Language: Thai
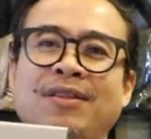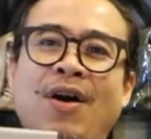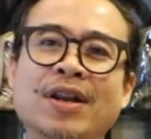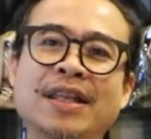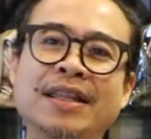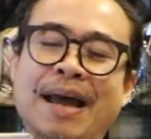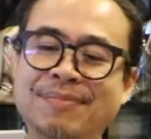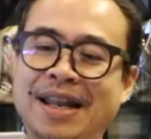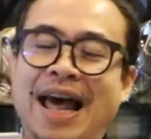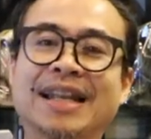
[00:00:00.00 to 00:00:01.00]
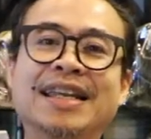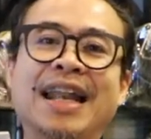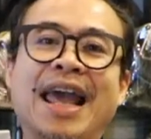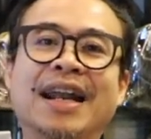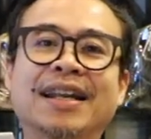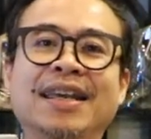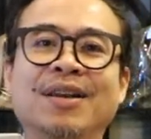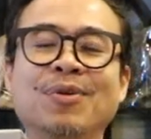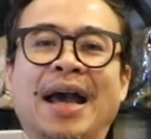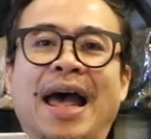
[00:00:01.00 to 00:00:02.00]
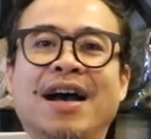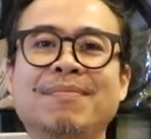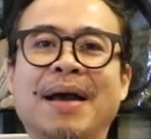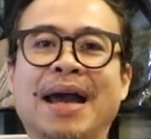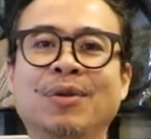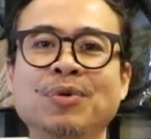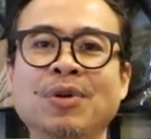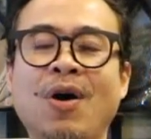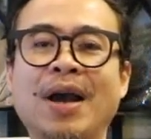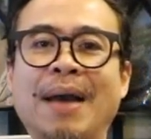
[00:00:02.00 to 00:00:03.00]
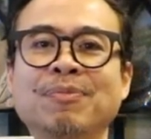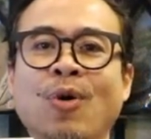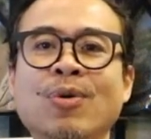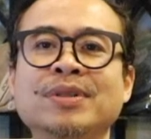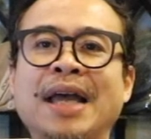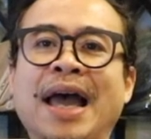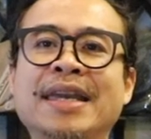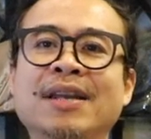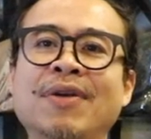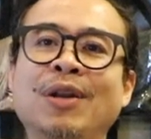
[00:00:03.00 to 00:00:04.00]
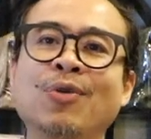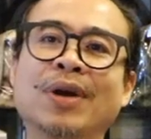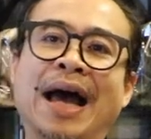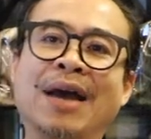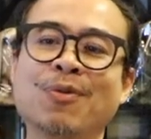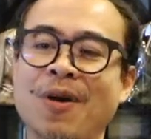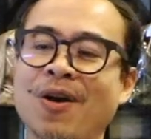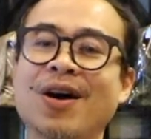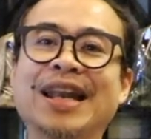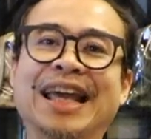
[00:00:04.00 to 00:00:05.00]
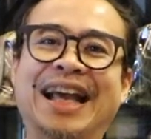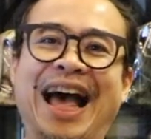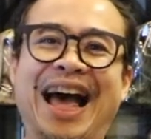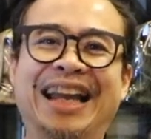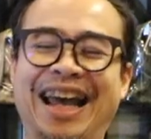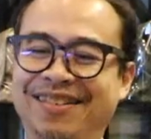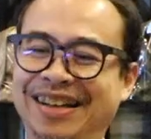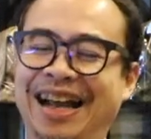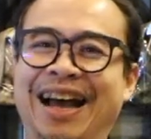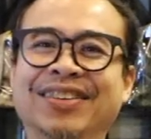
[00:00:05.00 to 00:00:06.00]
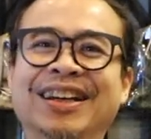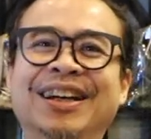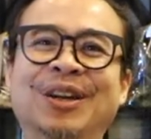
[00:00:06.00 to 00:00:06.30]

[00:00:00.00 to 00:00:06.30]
ตอนที่ทำตลาดทีแรกมีลูกค้าเข้ามา ลุงหนอครับตกใจนึกว่าลุงขายอุปกรณ์ไร้ค่าแล้วนะครับ